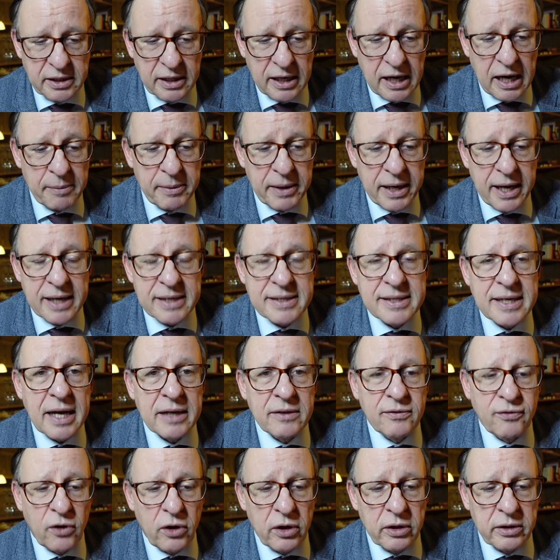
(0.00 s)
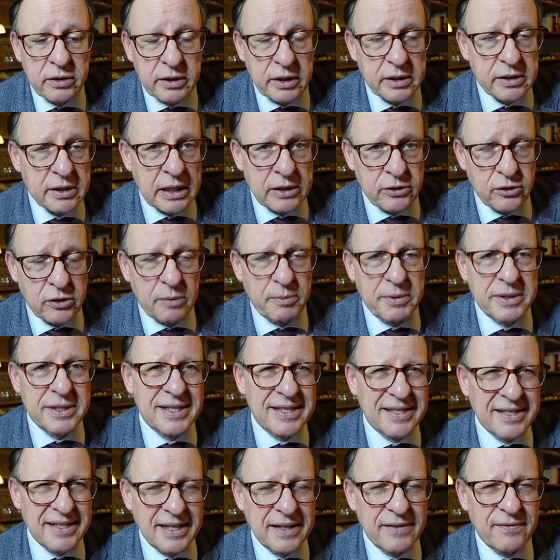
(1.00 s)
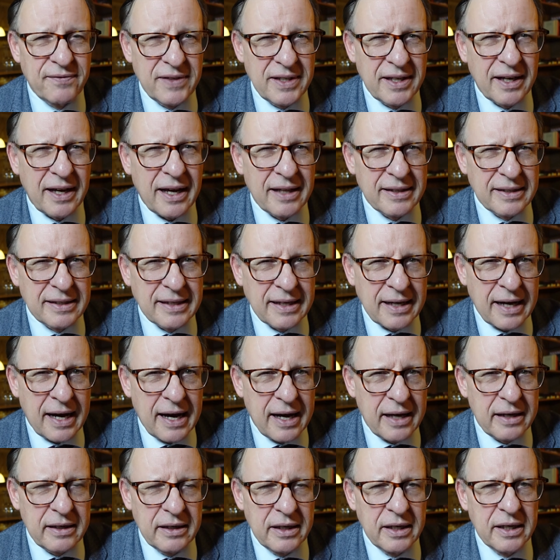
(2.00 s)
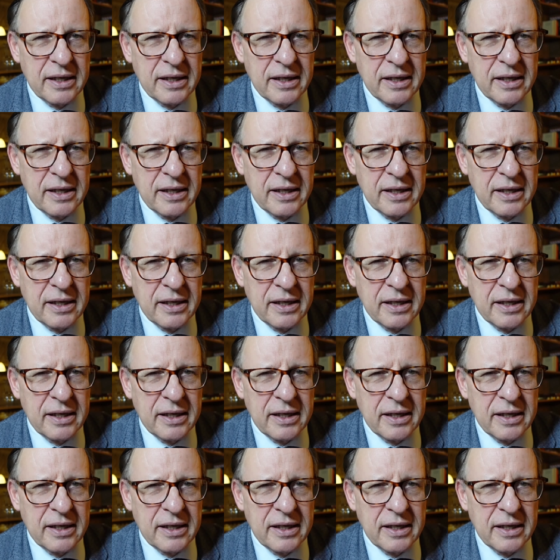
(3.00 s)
Aber er sagt Folgendes, also damit Sie sehen, wie radikal